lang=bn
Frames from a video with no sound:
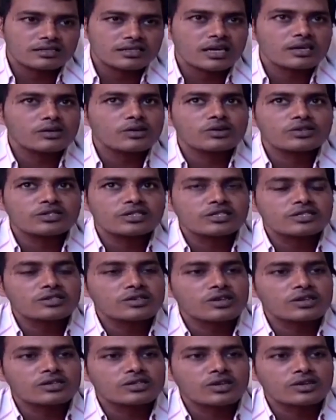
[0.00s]
যাই হোক
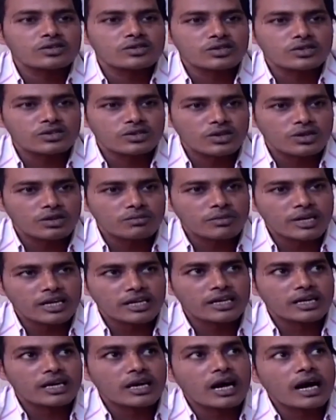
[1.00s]
সৃষ্টিকর্তা অন্তত
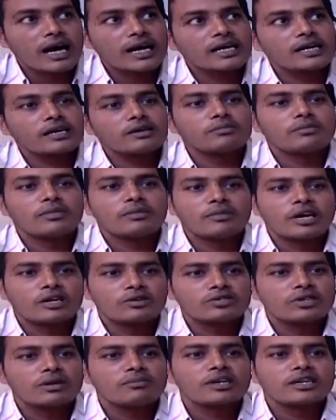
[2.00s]
মানে আগে
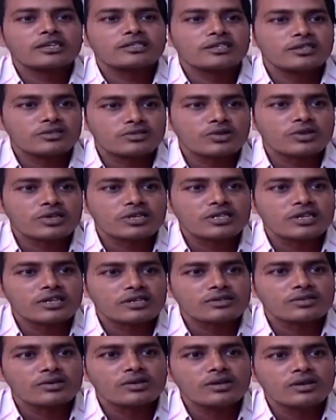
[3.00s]
মানুষ আমাকে যে চোখে
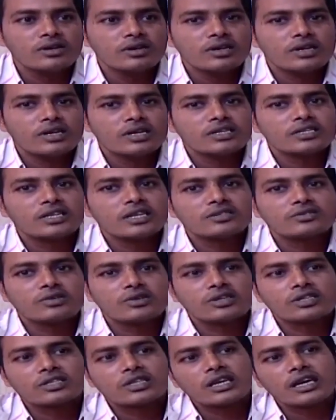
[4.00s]
দেখতো সেই
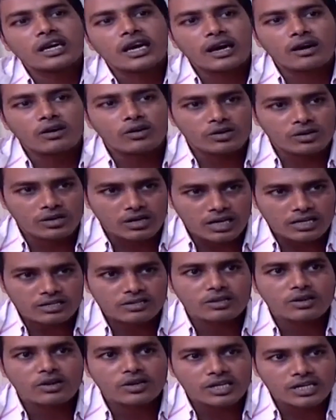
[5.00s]
চোখের থেকে এখন
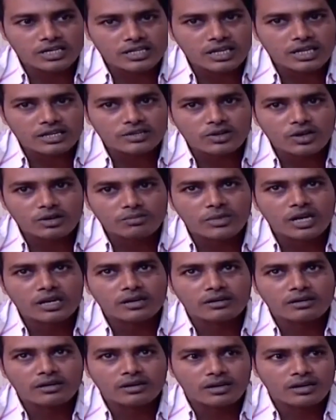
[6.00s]
আসলে অনেকটা
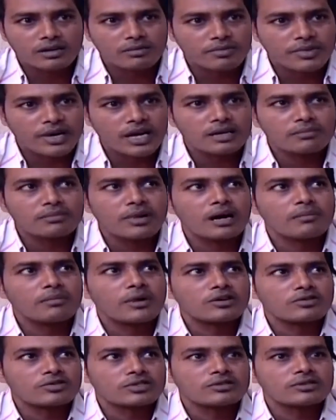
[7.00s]
সম্মান পায় বা
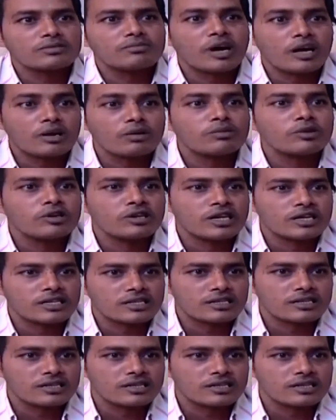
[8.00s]
মানুষ ভালো বলে আর